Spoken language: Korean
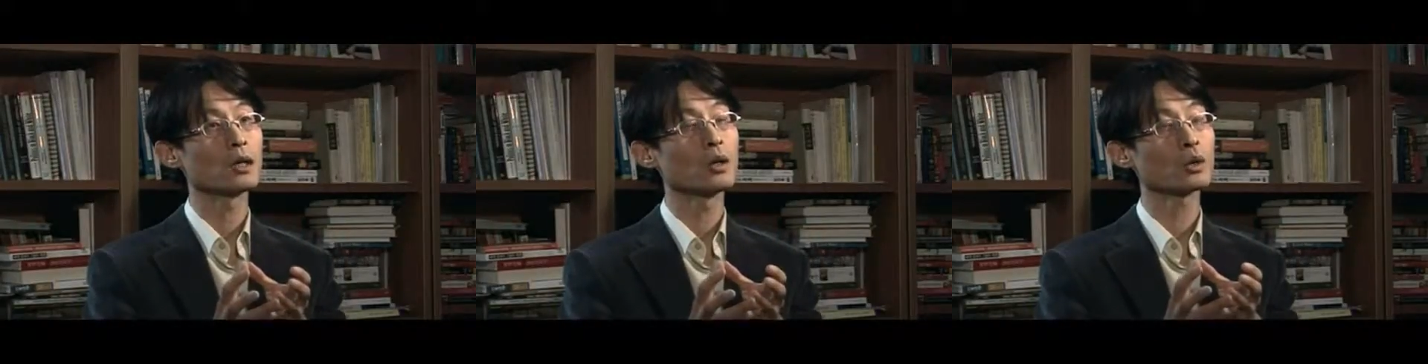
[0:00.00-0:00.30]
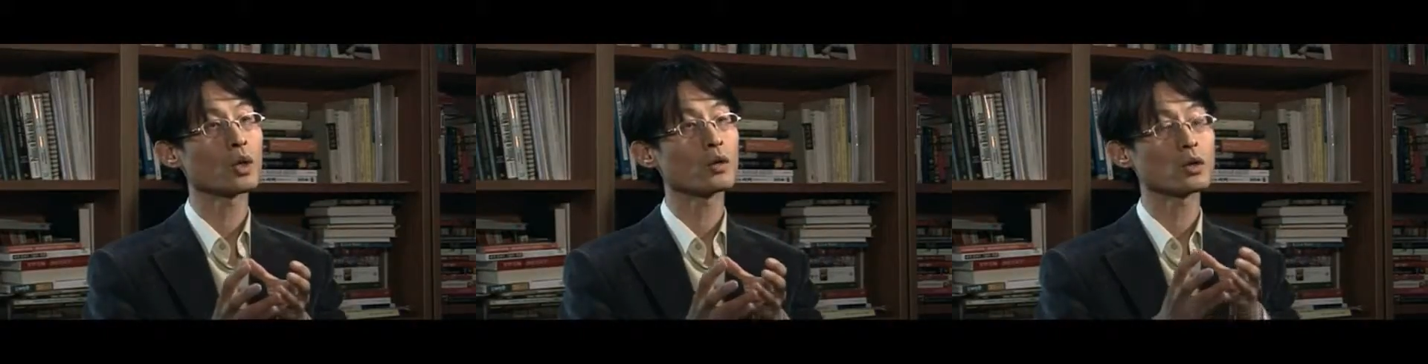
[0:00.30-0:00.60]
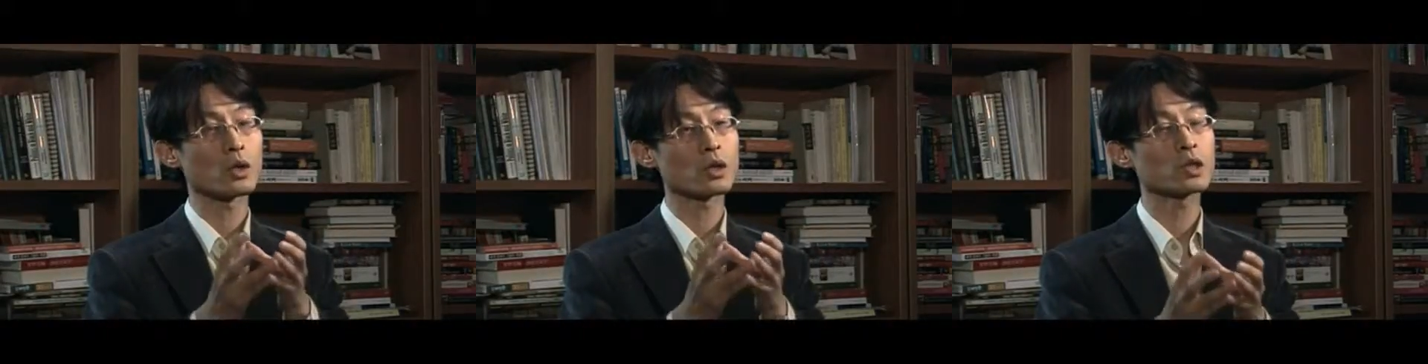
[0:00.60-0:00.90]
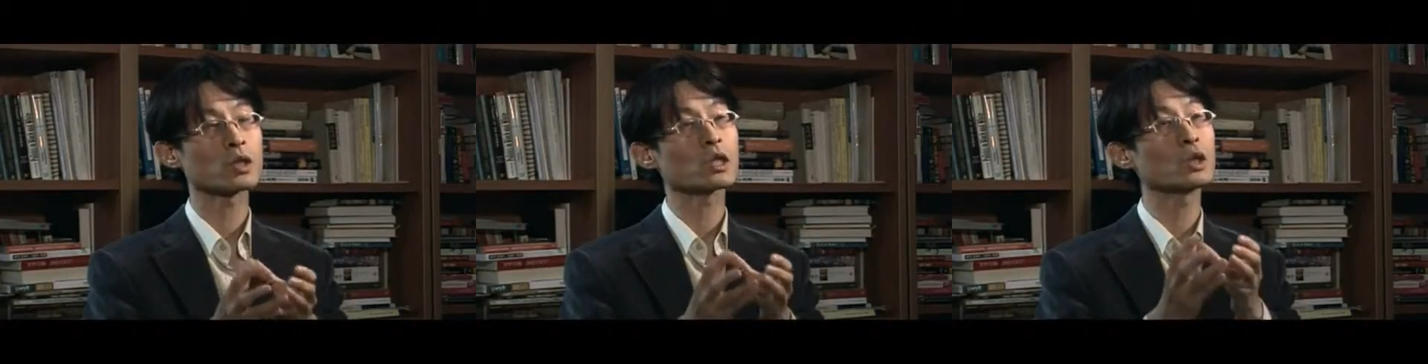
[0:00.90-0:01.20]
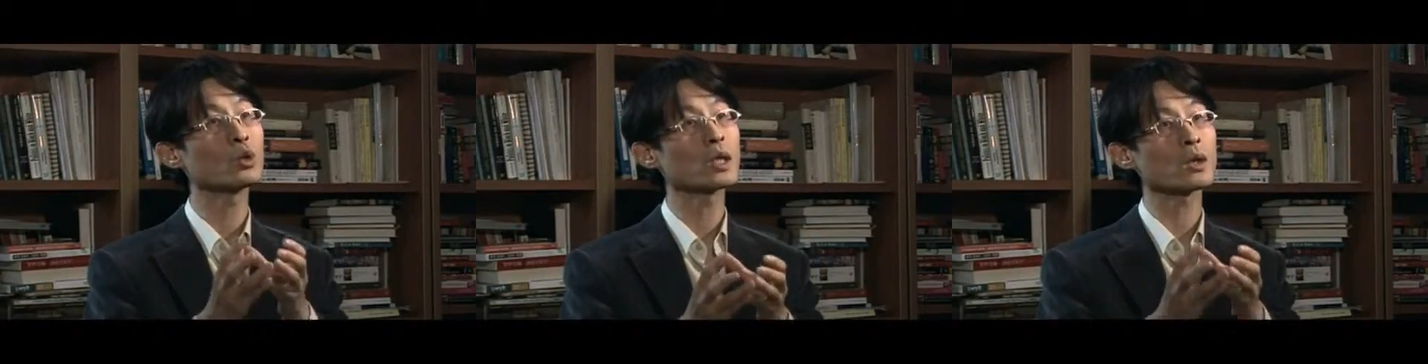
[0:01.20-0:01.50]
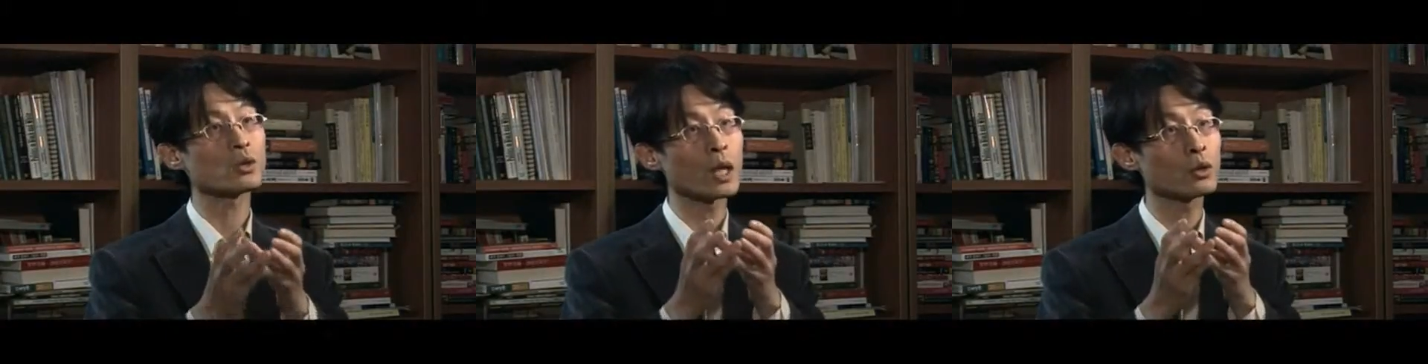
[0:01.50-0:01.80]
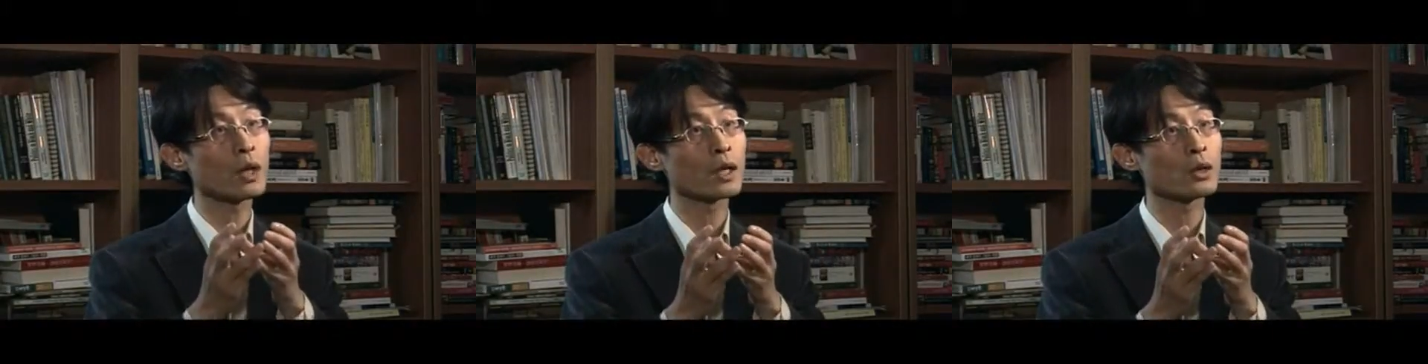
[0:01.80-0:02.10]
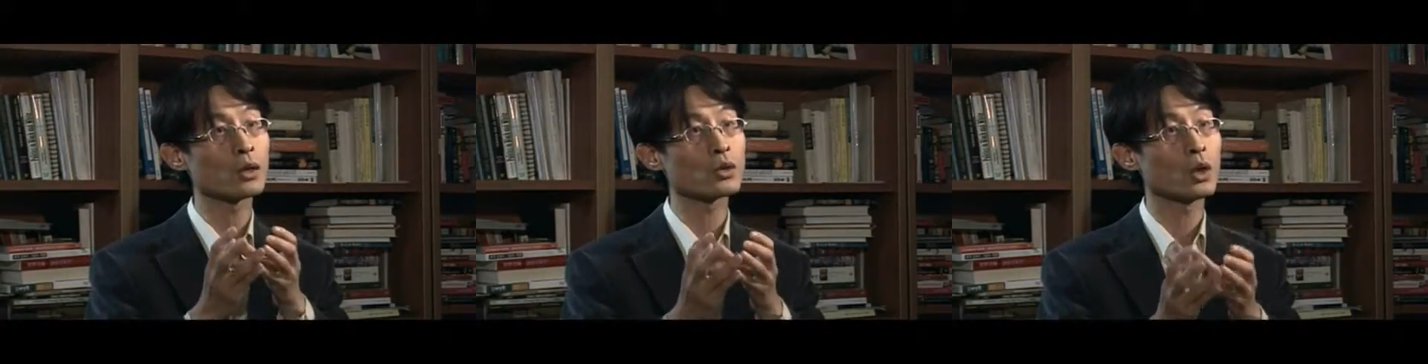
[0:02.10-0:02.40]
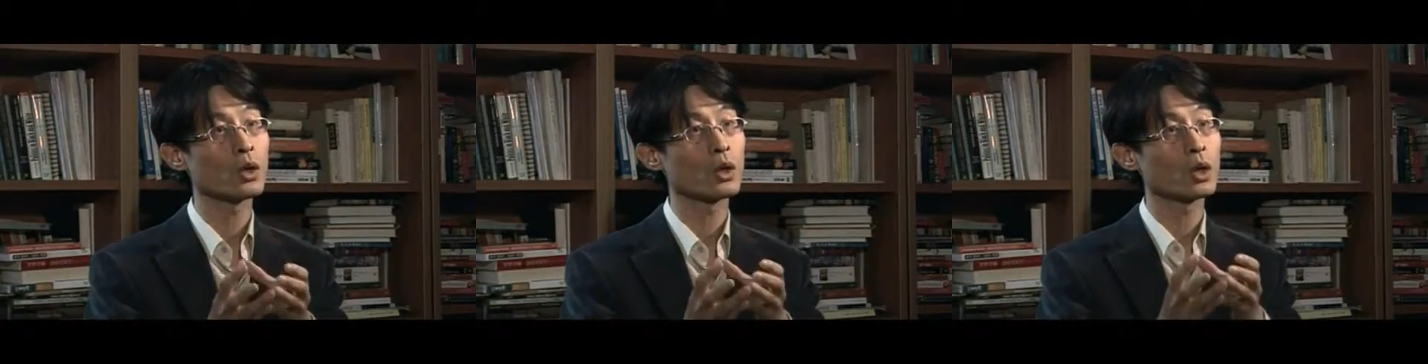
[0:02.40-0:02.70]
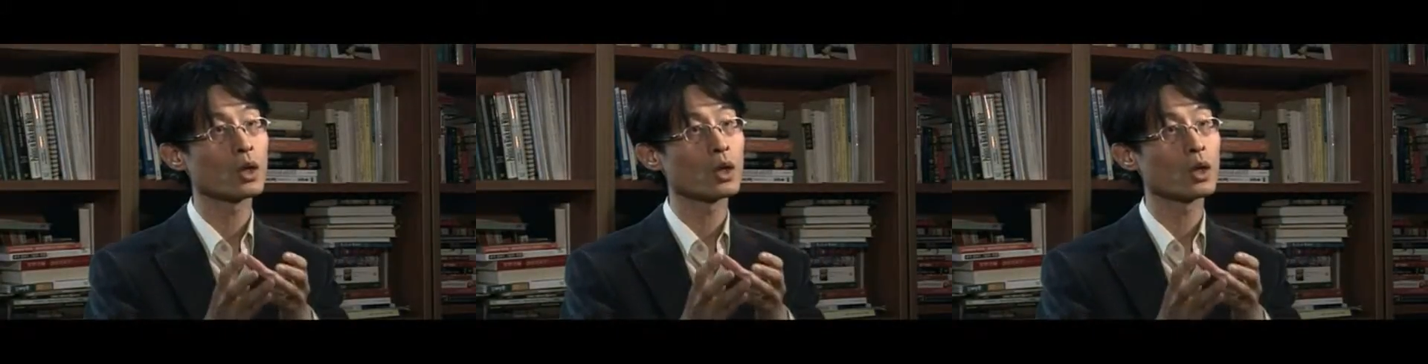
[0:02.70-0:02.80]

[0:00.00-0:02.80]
그걸 통해서 정치적 지도자로서 활동하는 거죠.